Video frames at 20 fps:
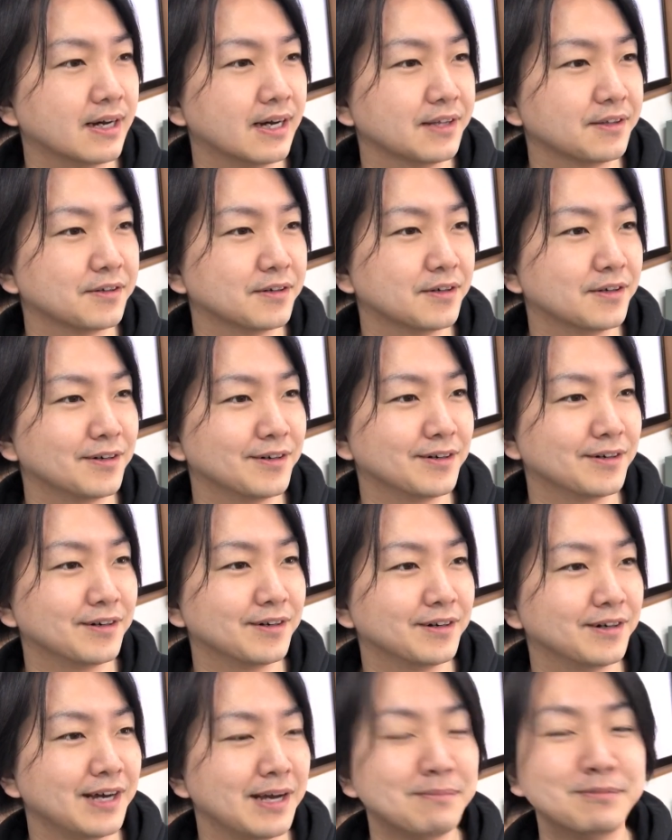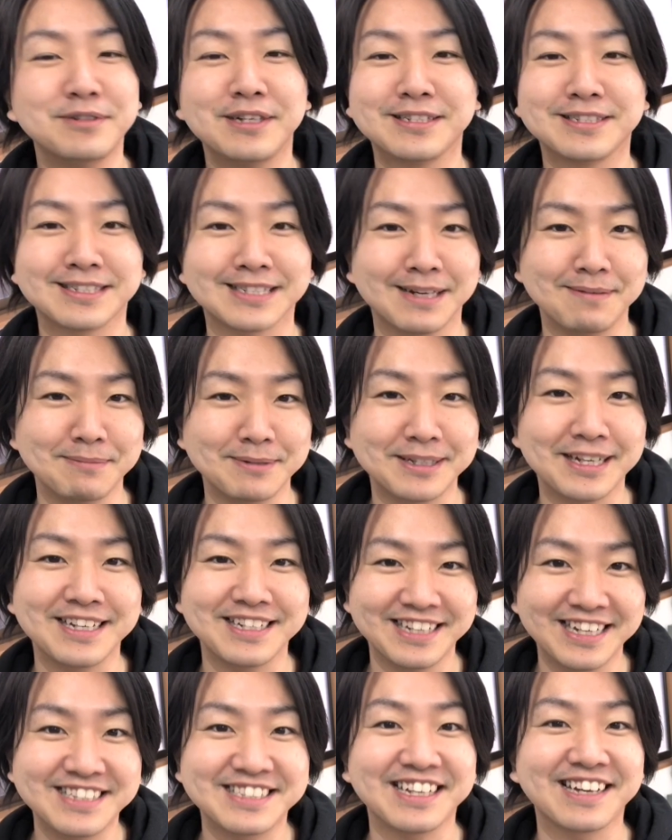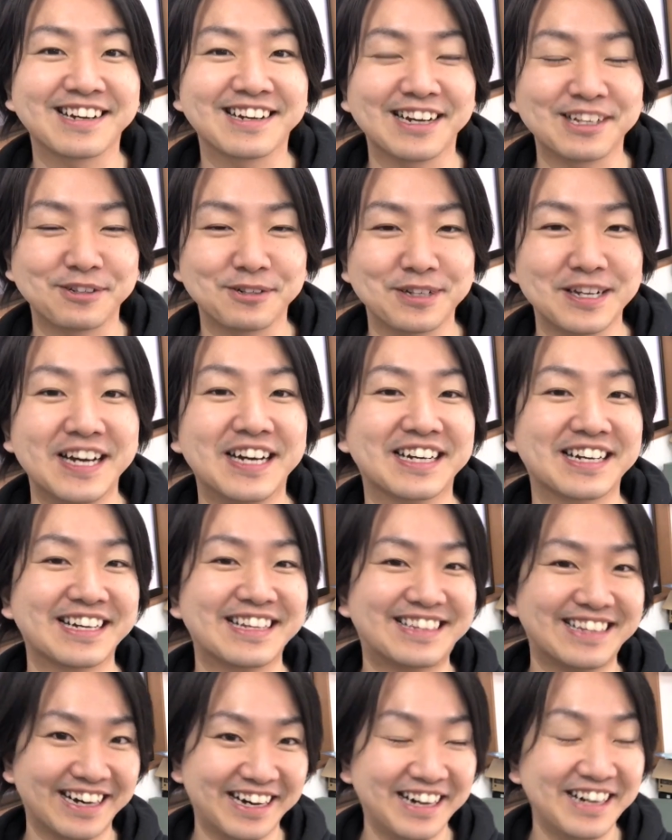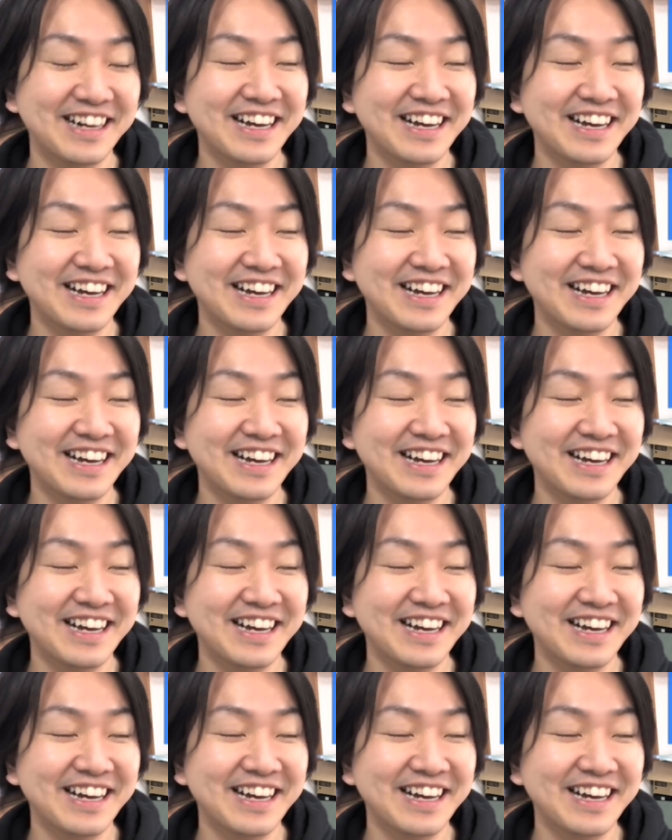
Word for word: あの MS さんみたいにね前回取り上げた